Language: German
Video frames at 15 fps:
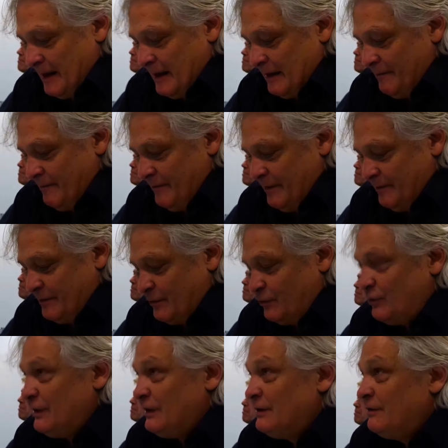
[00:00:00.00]
haben wir
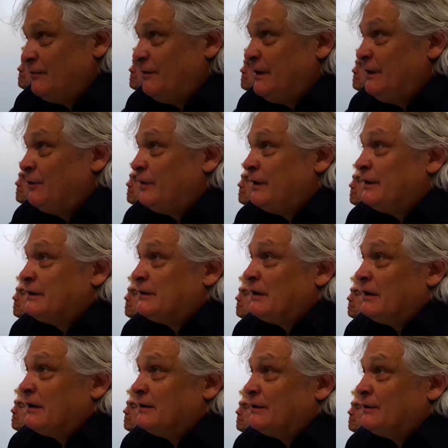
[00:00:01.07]
verschiedene
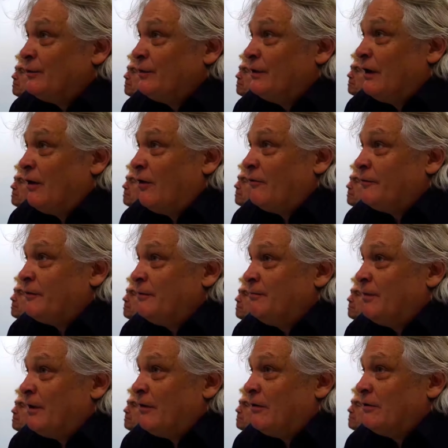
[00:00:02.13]
Videoinstallationen
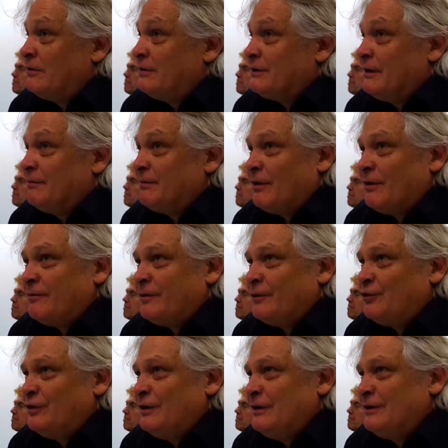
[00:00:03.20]
aufgebaut und es gibt auch
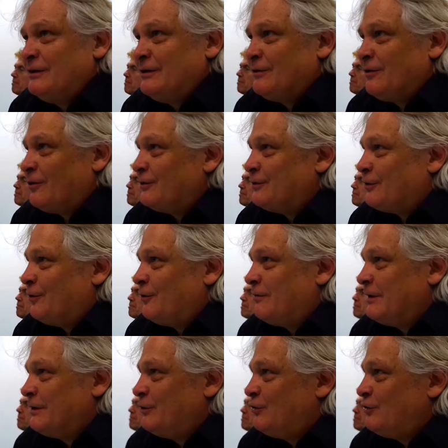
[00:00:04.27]
verschiedene
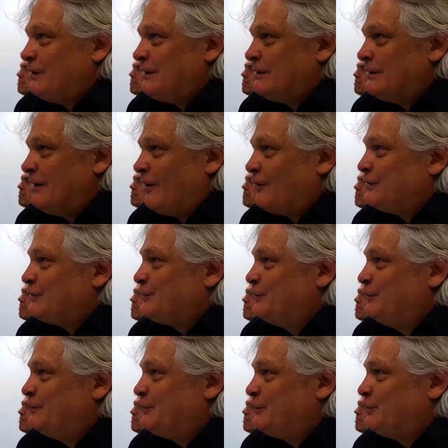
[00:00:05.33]
Crossover-Geschichten aus
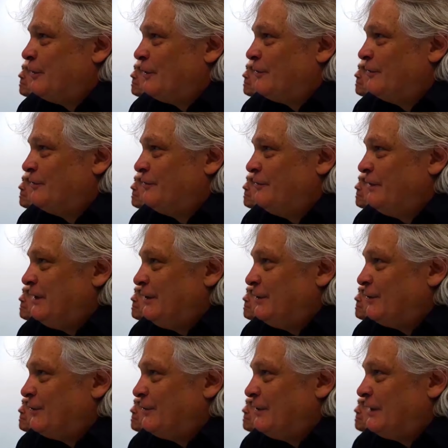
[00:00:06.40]
Skulptur und Video,